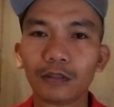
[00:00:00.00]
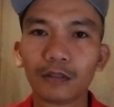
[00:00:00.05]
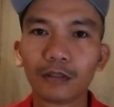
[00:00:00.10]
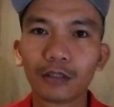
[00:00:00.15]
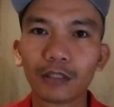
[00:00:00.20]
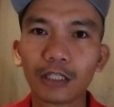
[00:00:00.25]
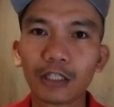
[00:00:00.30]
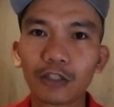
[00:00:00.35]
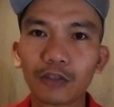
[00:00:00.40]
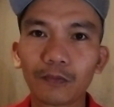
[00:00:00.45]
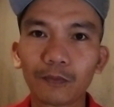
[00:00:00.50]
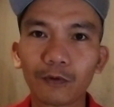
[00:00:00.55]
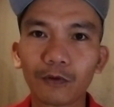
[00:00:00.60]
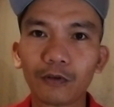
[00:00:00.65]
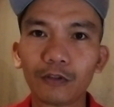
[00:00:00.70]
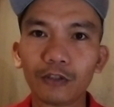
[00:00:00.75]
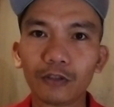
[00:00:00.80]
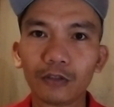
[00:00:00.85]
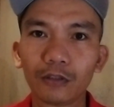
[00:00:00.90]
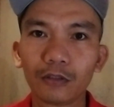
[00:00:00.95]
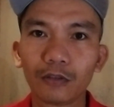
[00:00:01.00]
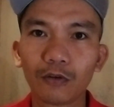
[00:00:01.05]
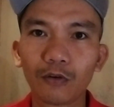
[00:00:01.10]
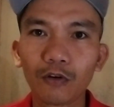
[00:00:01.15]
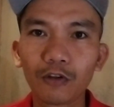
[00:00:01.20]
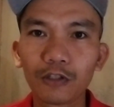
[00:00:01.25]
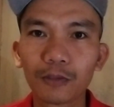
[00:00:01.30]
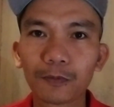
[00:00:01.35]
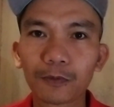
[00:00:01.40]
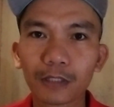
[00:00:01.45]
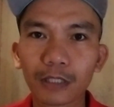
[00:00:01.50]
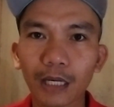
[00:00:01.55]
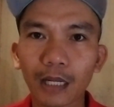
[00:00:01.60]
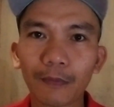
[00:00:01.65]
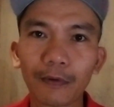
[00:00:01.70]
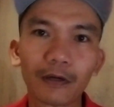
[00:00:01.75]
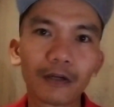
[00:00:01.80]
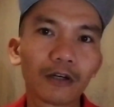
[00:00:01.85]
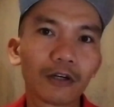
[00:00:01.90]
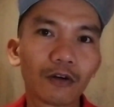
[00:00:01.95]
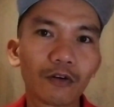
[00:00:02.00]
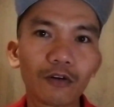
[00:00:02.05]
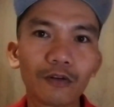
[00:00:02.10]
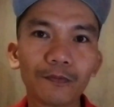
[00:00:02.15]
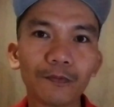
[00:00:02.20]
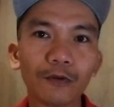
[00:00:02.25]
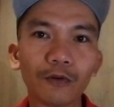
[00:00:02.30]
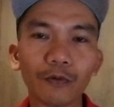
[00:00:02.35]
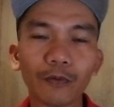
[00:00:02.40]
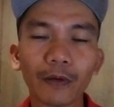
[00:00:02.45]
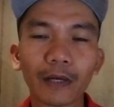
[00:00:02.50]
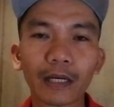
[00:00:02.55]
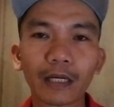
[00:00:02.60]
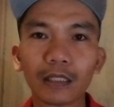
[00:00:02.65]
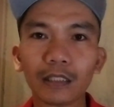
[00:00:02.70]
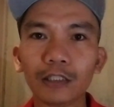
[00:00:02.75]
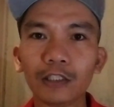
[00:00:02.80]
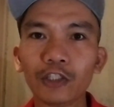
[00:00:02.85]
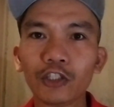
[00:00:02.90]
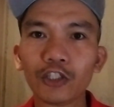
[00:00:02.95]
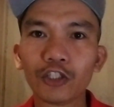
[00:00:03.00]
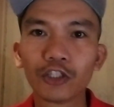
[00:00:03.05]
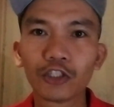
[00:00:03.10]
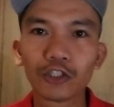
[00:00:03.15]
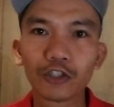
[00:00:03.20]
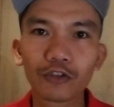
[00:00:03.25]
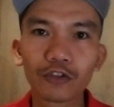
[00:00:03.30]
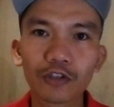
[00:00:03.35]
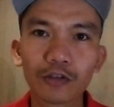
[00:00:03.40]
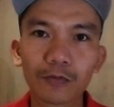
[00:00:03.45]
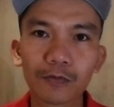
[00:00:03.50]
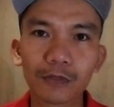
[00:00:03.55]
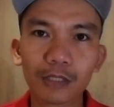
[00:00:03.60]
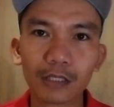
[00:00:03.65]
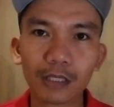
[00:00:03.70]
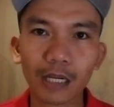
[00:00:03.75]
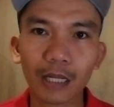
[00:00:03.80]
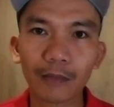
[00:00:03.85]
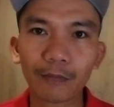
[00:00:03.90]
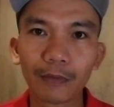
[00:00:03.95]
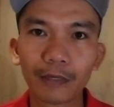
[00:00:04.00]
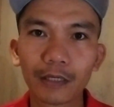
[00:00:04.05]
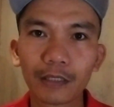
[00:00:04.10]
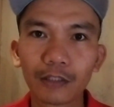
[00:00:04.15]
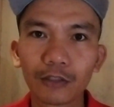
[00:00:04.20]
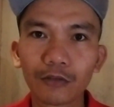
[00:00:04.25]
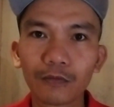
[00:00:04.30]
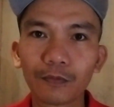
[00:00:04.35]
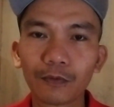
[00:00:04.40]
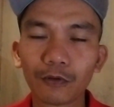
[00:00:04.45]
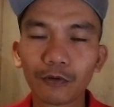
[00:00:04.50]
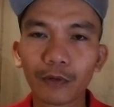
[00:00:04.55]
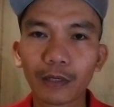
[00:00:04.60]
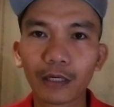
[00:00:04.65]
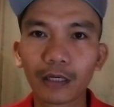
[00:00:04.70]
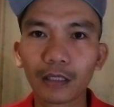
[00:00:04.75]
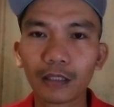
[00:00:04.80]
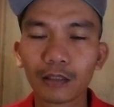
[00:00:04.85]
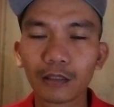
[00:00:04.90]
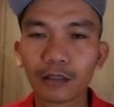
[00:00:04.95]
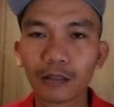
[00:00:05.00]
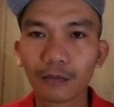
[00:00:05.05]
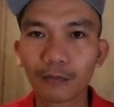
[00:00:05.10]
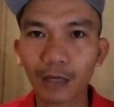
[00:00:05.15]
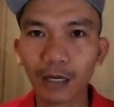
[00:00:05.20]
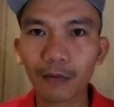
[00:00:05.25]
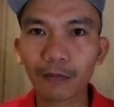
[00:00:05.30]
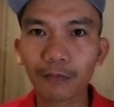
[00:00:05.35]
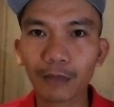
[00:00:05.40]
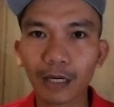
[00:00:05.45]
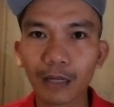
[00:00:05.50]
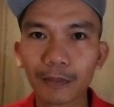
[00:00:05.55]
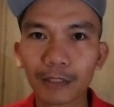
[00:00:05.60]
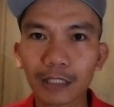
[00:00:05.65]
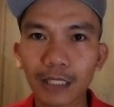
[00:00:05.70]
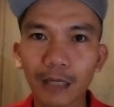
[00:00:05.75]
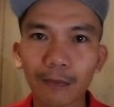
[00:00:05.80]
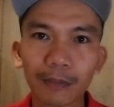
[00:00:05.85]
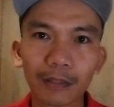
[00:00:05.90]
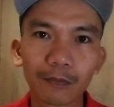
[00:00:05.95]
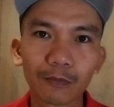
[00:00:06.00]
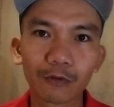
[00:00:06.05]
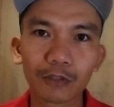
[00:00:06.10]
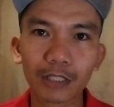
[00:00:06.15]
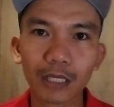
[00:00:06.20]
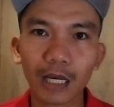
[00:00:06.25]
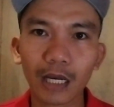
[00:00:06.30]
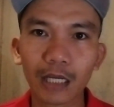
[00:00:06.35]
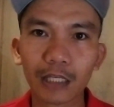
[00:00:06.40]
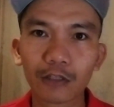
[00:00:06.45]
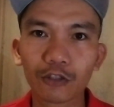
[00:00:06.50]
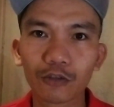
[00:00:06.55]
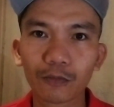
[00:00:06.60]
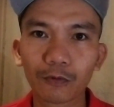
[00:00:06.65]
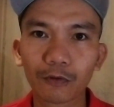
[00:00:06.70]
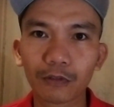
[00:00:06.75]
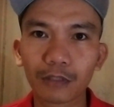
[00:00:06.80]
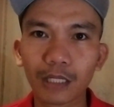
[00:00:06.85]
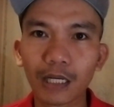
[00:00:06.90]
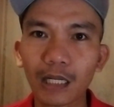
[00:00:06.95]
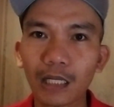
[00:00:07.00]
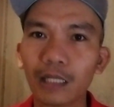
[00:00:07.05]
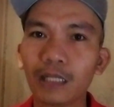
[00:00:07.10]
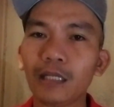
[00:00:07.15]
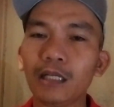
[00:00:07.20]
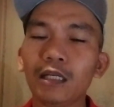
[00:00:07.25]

Thank you for all subscriber, all viewer, new subscriber, new viewer. Maraming maraming salamat po sa inyong suporta.